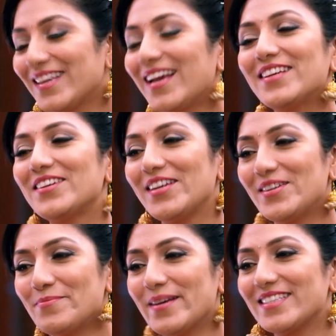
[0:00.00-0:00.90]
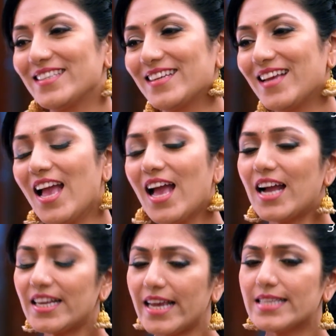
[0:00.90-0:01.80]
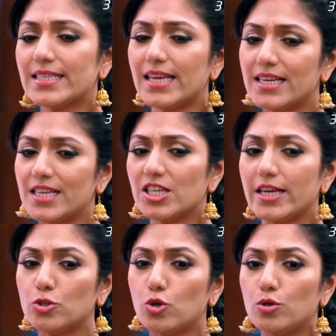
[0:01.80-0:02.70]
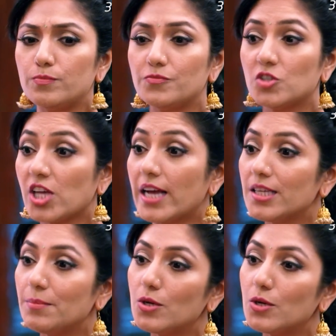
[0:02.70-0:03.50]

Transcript: بتعرفي مدام نيلا إذا بتفكري بالقصة شوي الزواج